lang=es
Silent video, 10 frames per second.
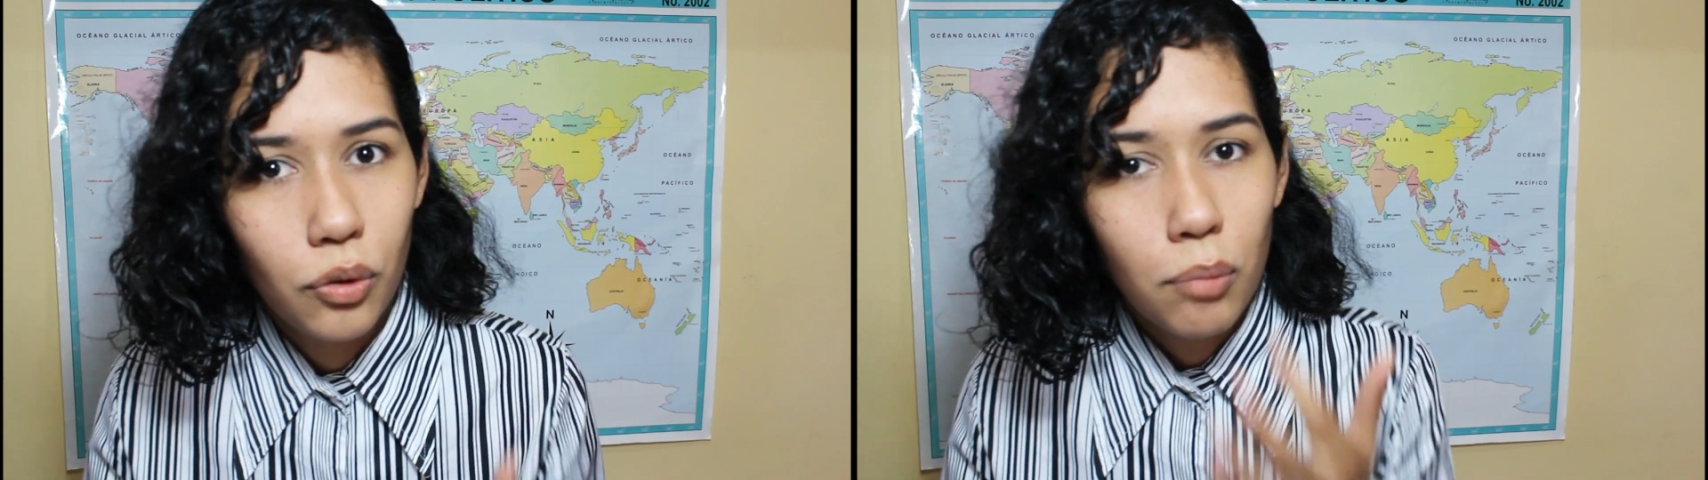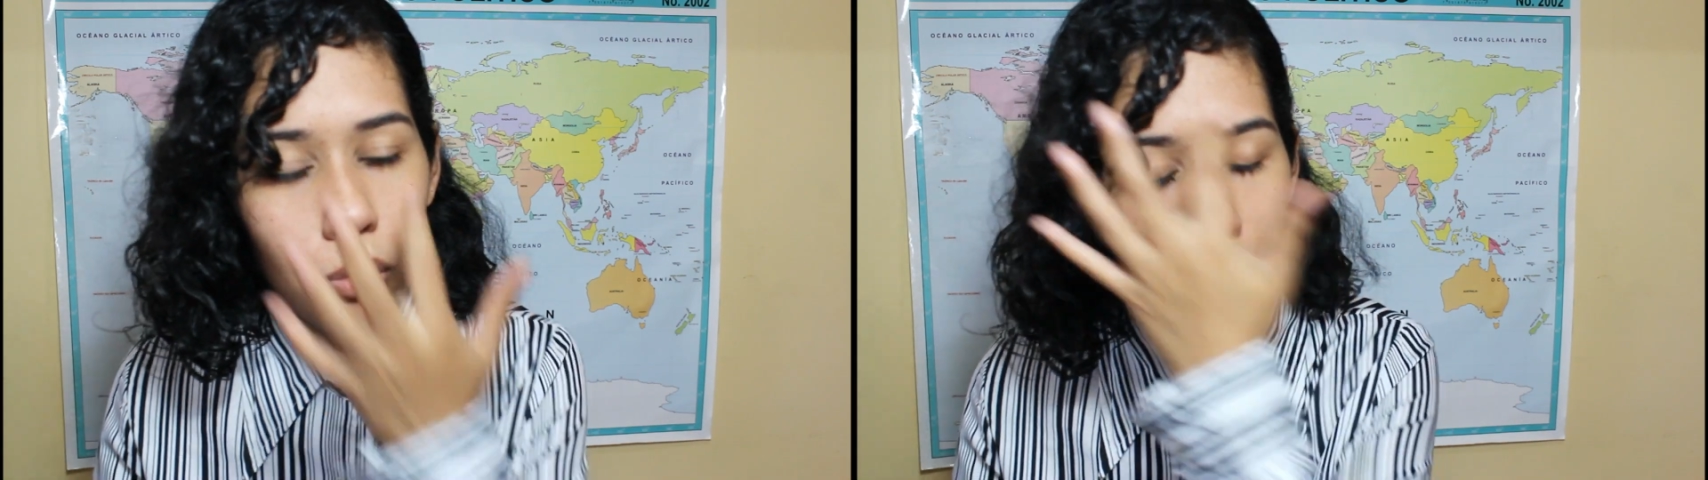
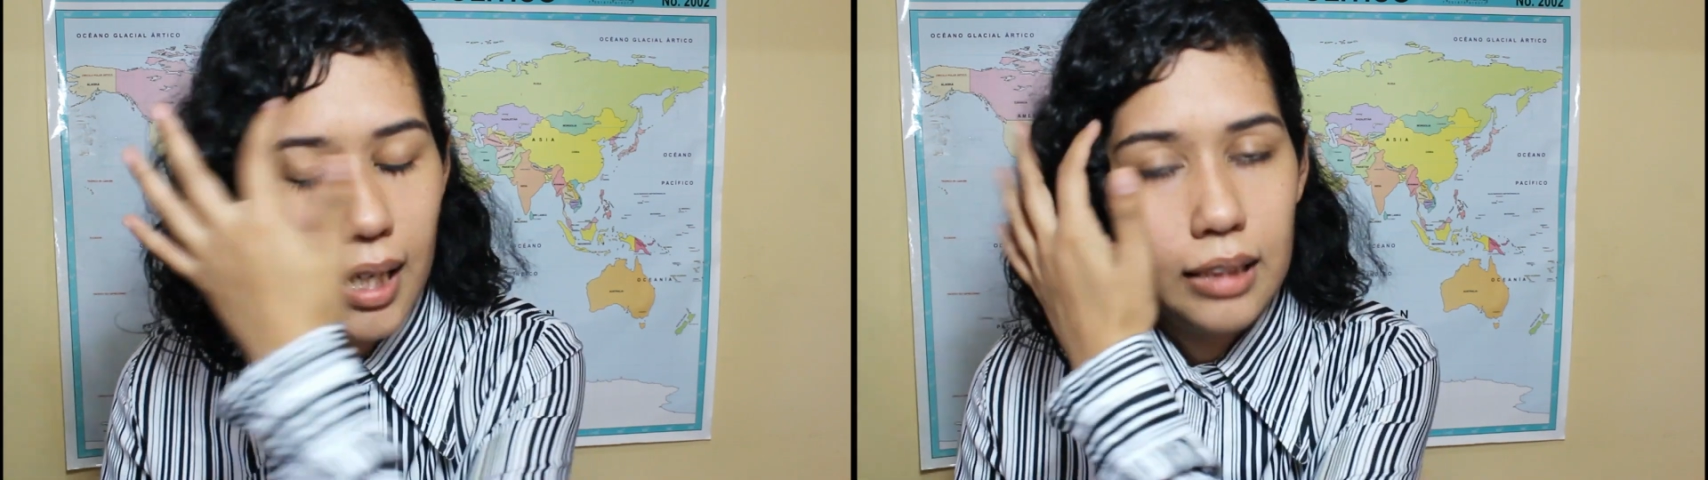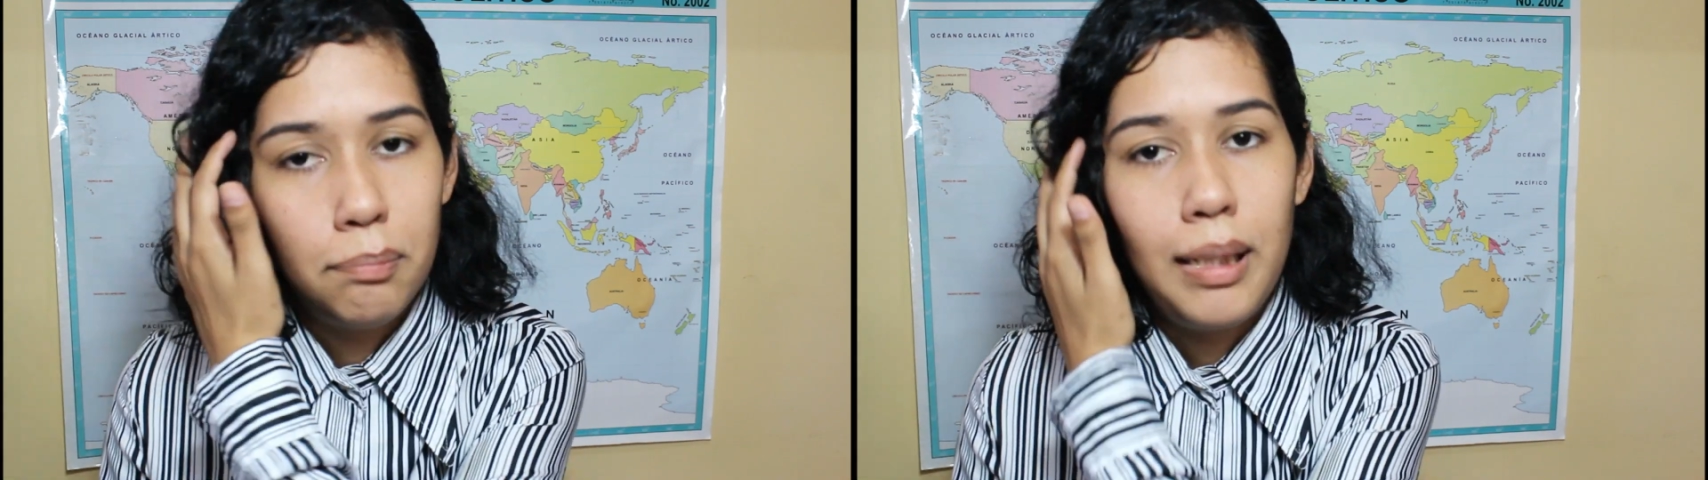como que en
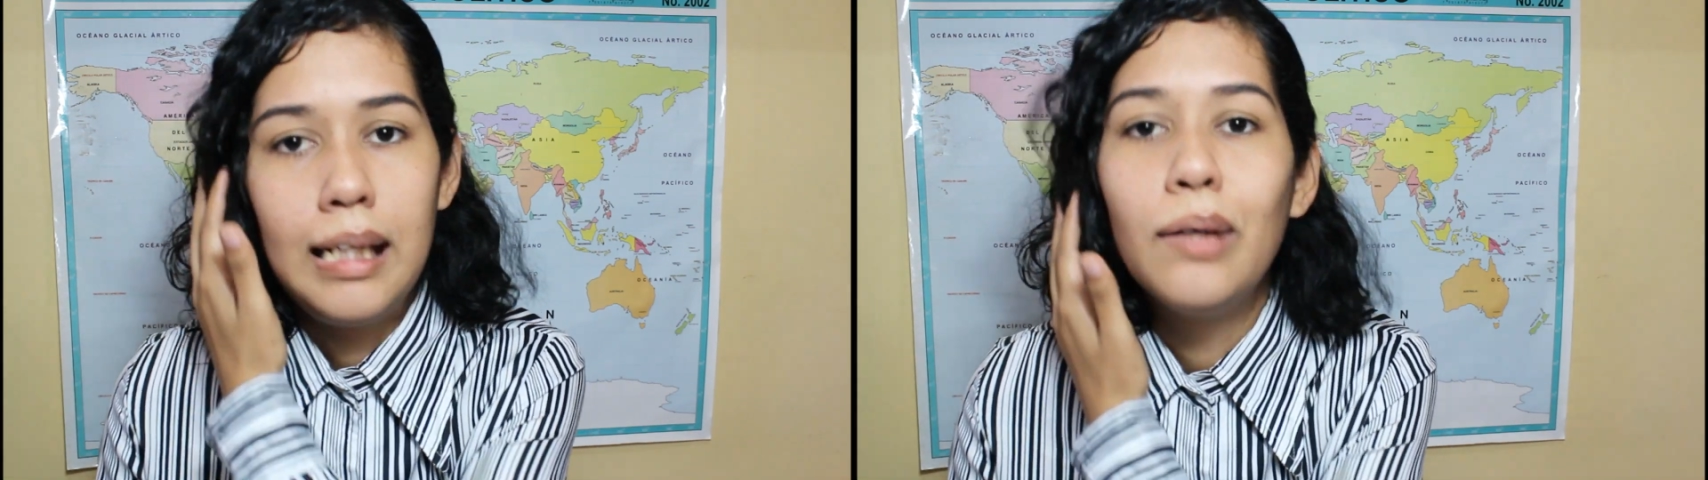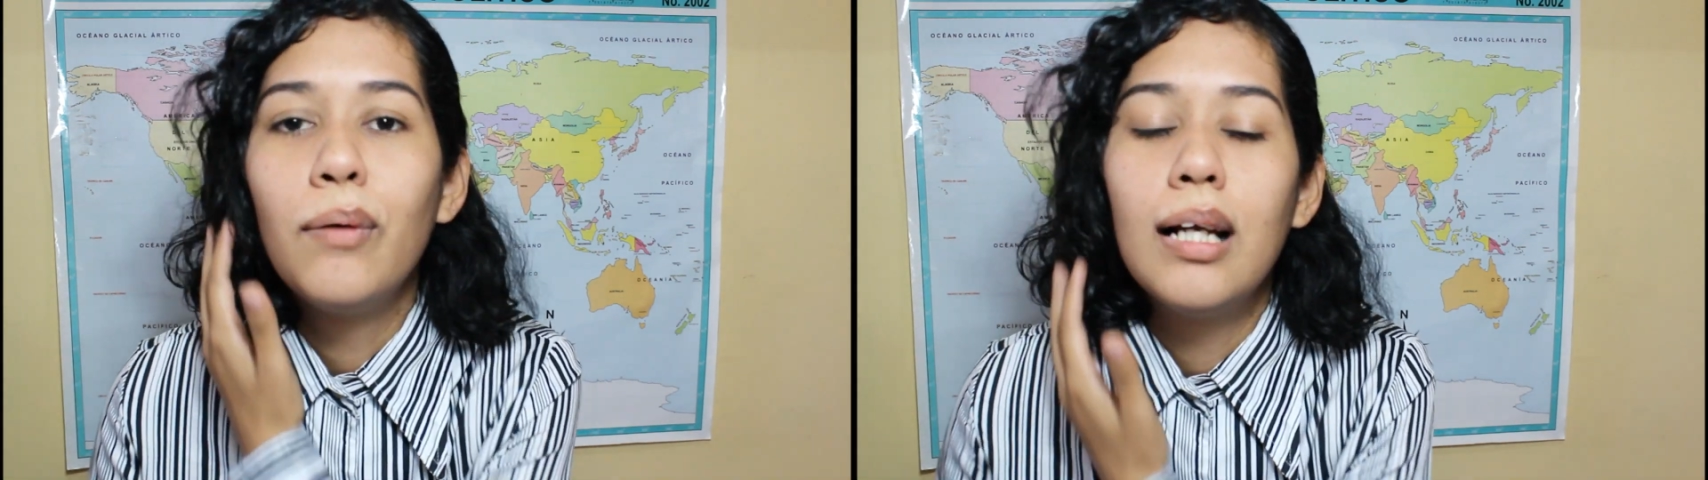las
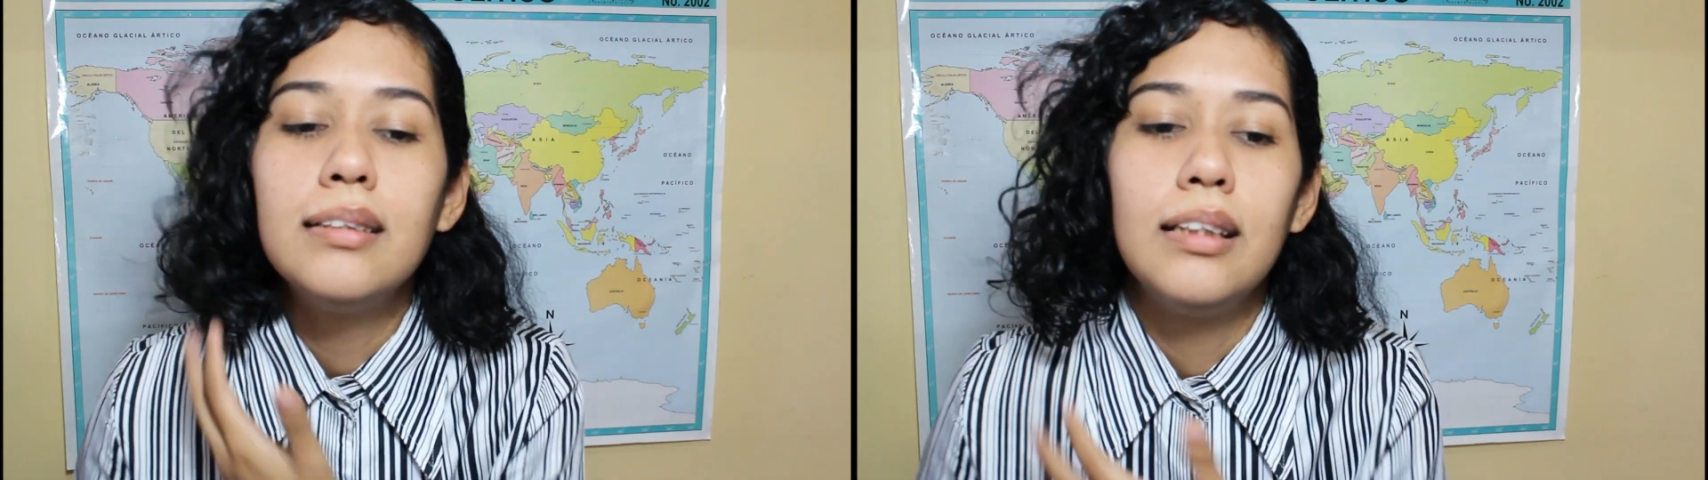películas,